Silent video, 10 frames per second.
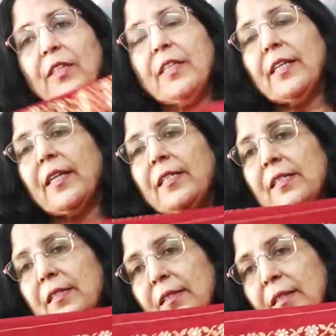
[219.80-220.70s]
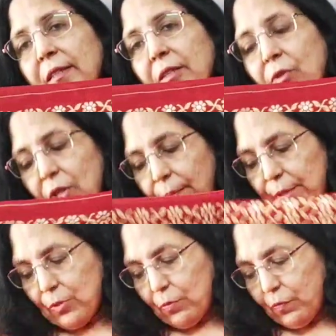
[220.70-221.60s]
दी गई हैं और आप
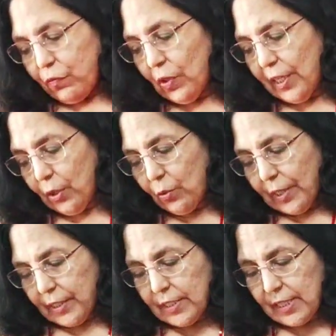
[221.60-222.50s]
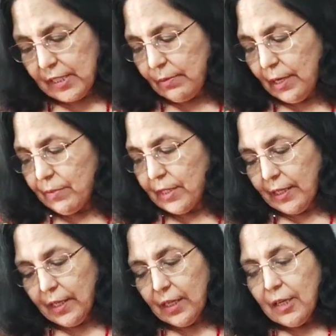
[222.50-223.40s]
इसको फुल या क्वार्टर जैसे भी आप
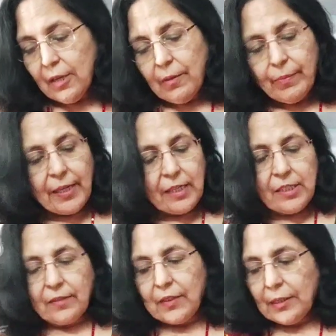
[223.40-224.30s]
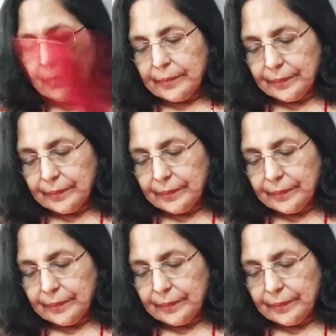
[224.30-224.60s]
चाहें बना सकते हैं